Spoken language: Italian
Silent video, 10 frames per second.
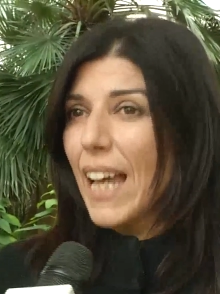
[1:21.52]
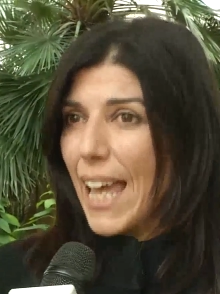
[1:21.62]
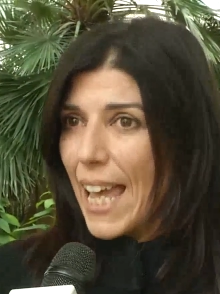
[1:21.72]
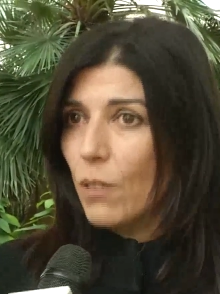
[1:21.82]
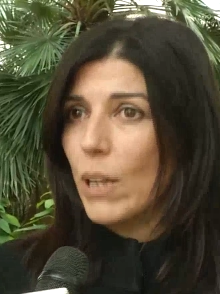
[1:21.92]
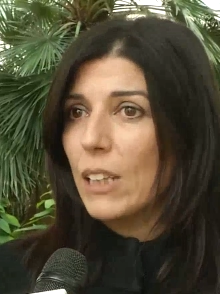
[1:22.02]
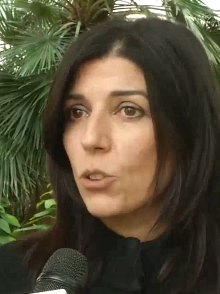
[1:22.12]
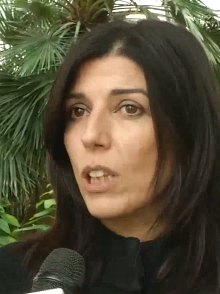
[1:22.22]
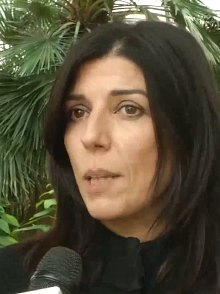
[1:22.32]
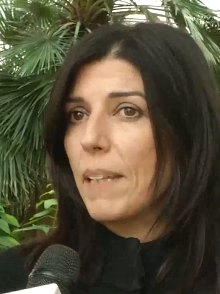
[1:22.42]
È un
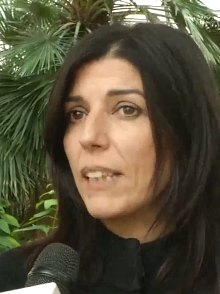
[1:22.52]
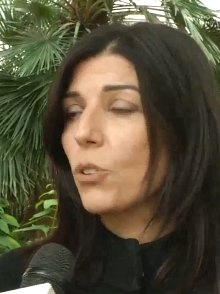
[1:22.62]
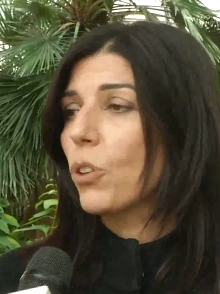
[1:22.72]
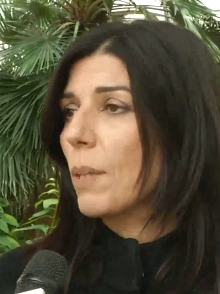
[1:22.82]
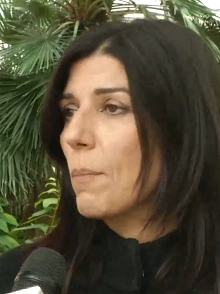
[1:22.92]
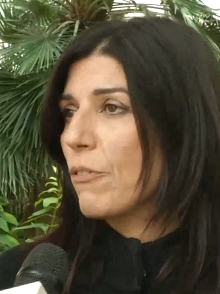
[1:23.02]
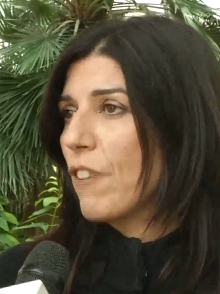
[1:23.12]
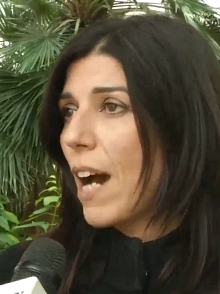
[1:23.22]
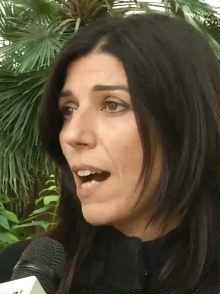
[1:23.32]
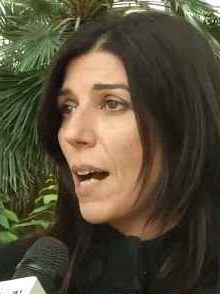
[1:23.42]
altro elemento che mi
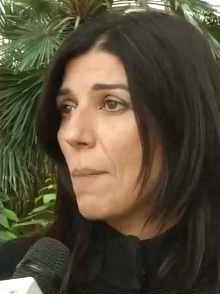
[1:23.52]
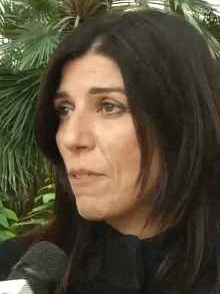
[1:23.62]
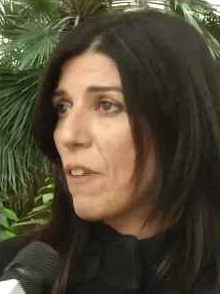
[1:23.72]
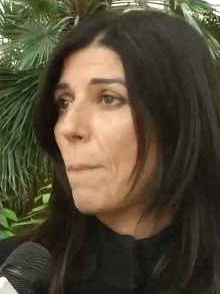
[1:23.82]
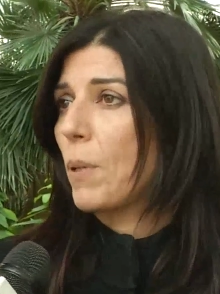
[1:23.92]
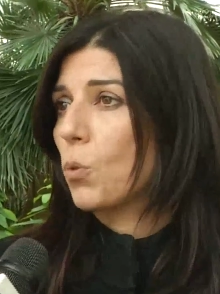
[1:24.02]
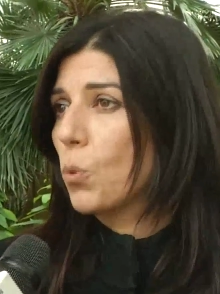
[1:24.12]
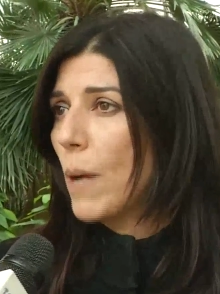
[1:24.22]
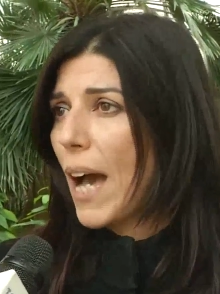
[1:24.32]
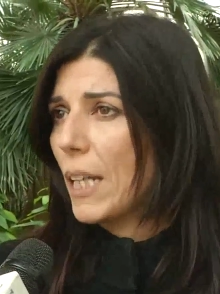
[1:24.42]
fa, mi fa,
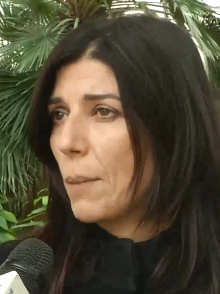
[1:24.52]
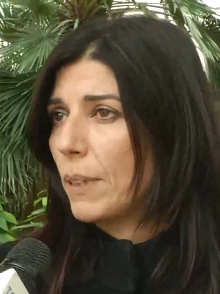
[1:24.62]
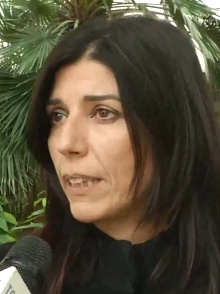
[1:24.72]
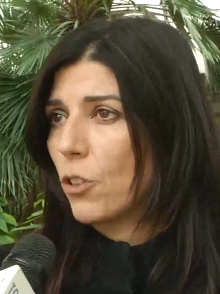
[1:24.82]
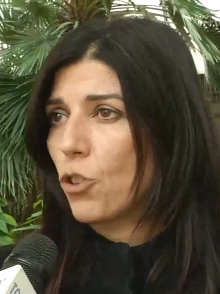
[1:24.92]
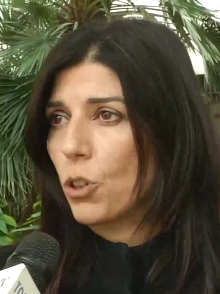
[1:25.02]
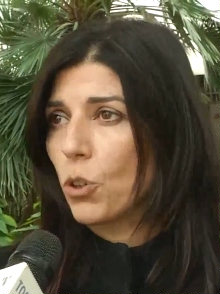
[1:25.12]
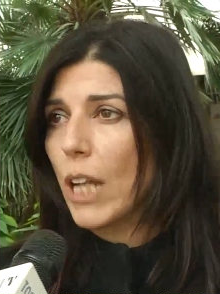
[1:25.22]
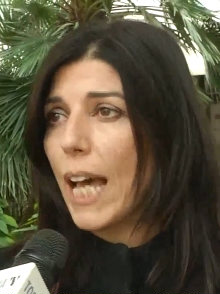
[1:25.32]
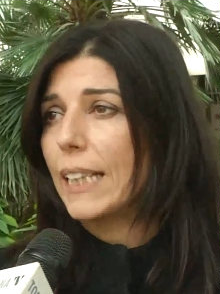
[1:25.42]
preoccupare perché
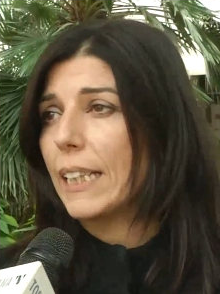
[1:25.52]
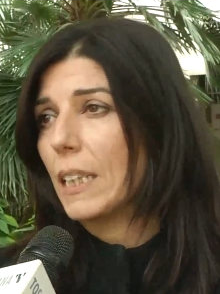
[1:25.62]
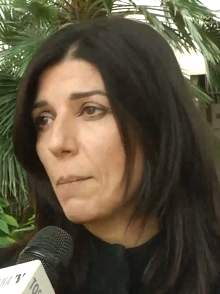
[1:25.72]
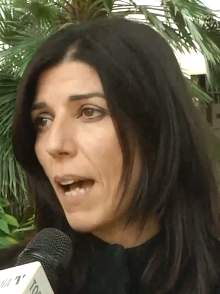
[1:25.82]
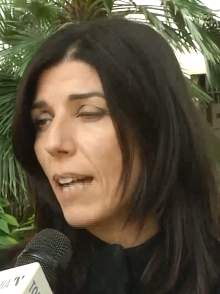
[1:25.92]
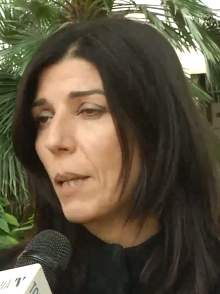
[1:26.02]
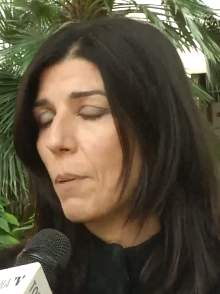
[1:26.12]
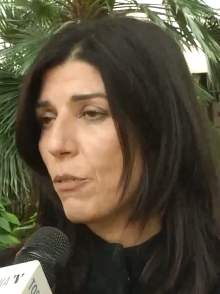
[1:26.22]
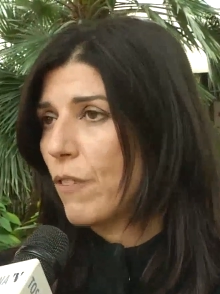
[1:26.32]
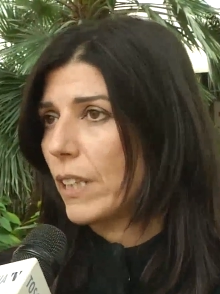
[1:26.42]
Cingolani rimane
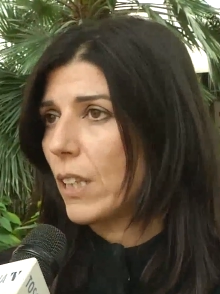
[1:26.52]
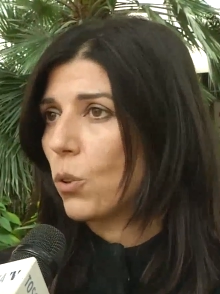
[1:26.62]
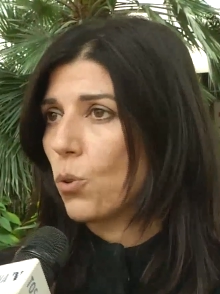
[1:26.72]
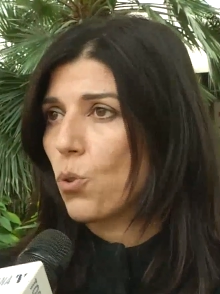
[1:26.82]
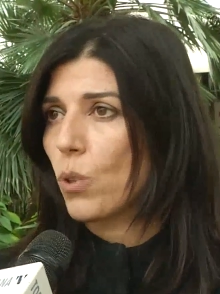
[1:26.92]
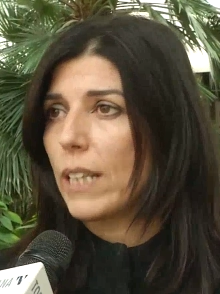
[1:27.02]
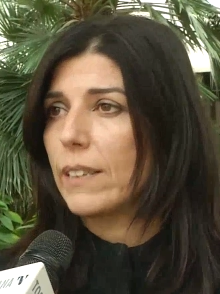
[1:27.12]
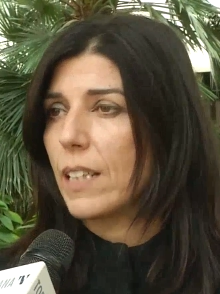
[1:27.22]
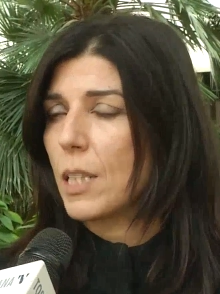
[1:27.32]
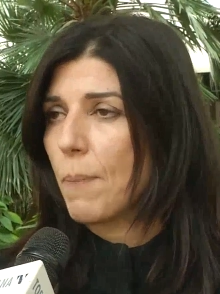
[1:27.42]
per fare da
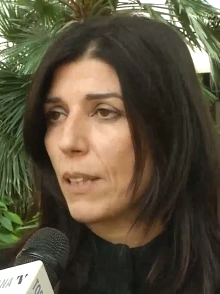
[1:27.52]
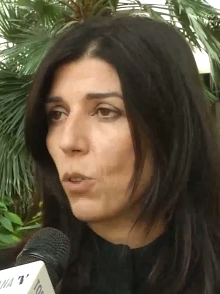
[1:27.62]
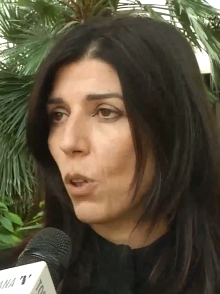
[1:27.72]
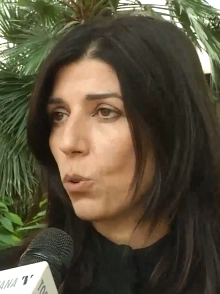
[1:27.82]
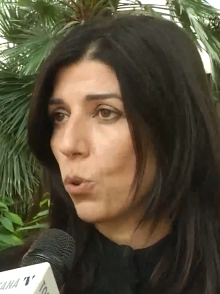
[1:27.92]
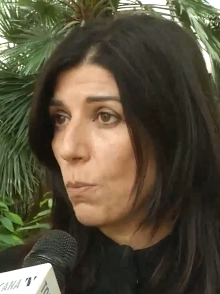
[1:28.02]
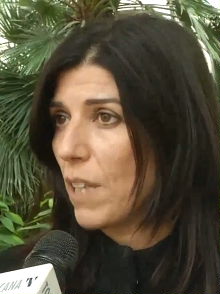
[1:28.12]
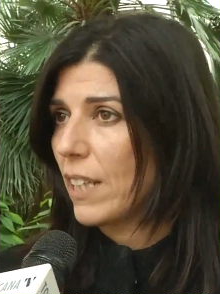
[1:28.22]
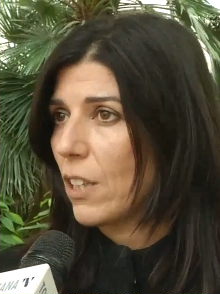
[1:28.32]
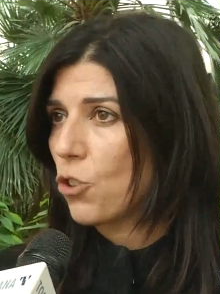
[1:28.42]
consulente rispetto
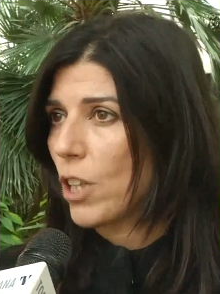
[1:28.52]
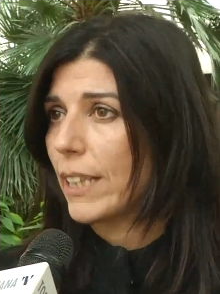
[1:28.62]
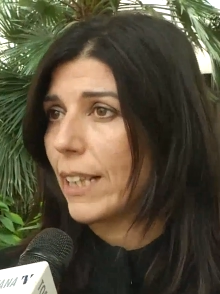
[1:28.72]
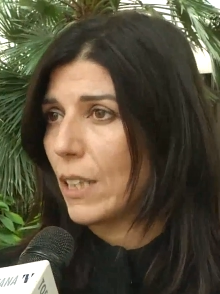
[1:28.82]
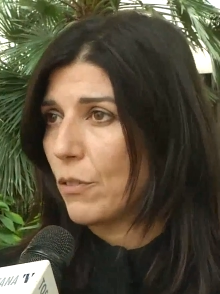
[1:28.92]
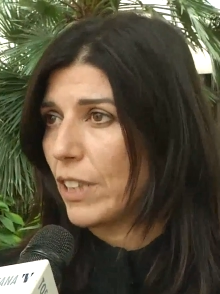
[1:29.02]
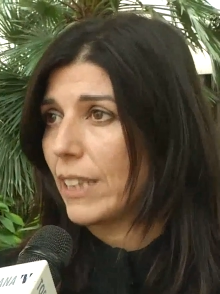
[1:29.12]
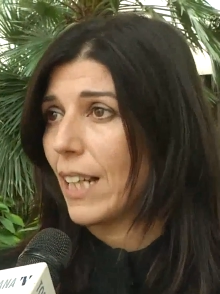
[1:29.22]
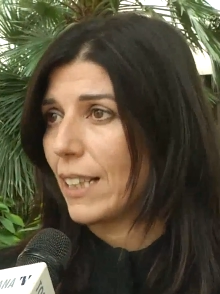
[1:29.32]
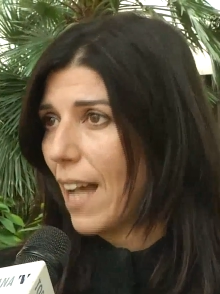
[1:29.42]
all'autonomia energetica
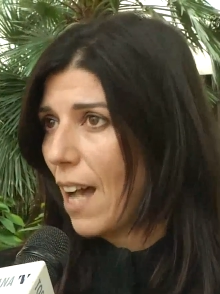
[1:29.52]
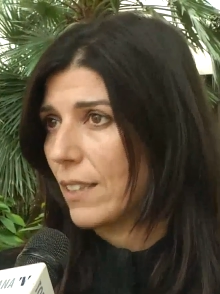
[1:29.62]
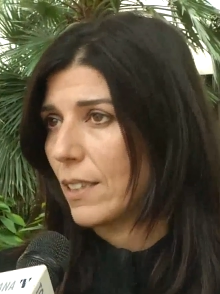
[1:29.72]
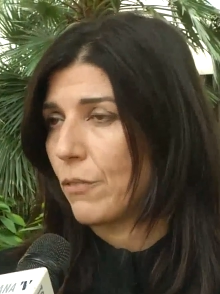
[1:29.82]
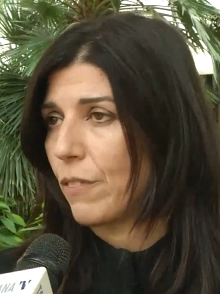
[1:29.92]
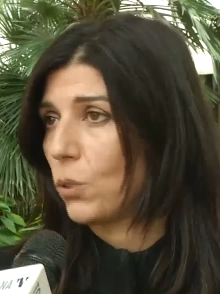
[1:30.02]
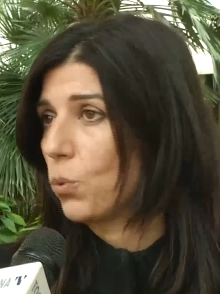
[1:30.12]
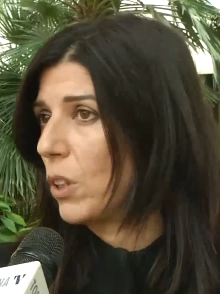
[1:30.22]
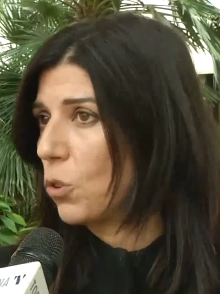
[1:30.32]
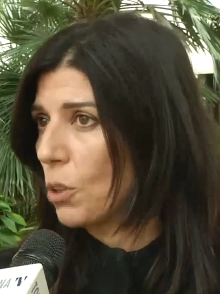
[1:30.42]
riferita al gas, ha
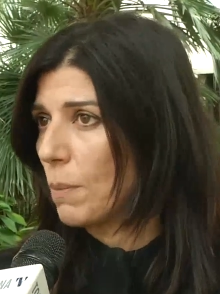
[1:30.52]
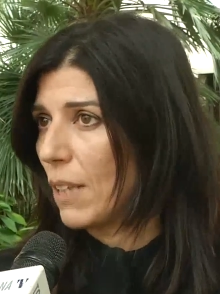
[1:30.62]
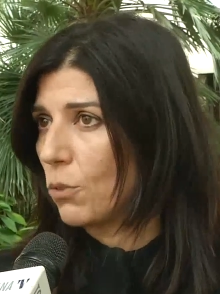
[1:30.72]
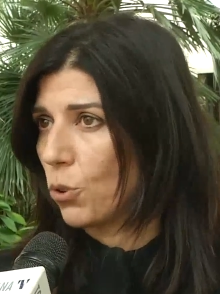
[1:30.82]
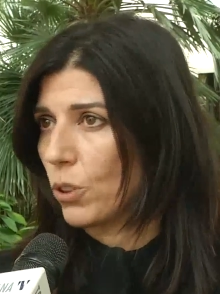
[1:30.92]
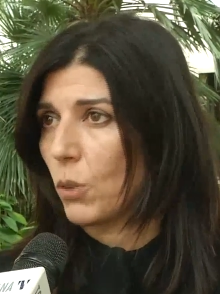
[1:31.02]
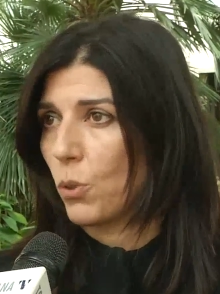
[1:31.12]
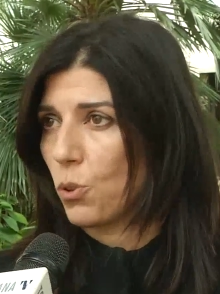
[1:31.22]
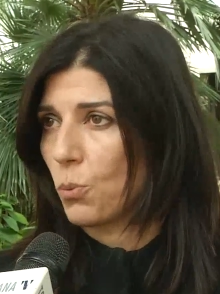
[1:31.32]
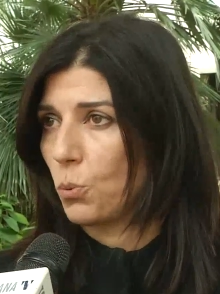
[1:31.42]
fatto un enorme lavoro da
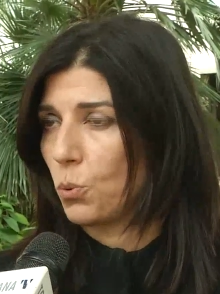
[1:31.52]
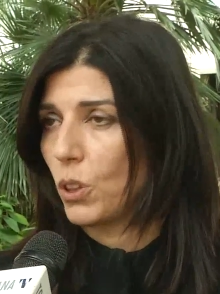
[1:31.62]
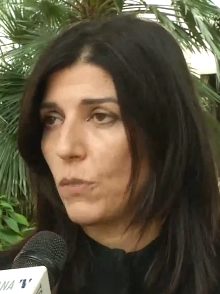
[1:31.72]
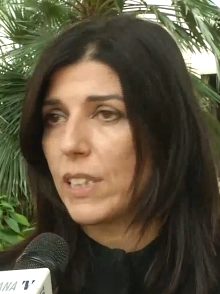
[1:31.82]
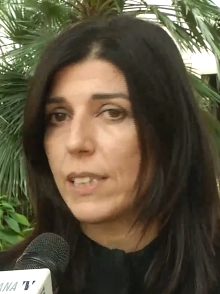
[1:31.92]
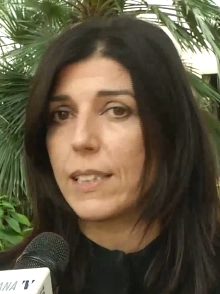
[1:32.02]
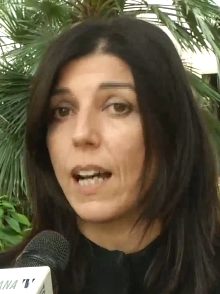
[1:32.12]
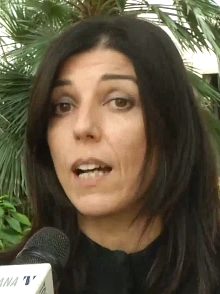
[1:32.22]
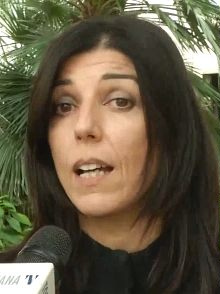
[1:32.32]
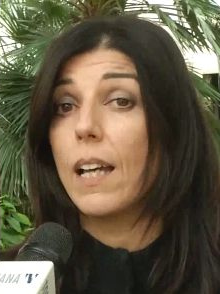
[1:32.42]
questo punto di vista,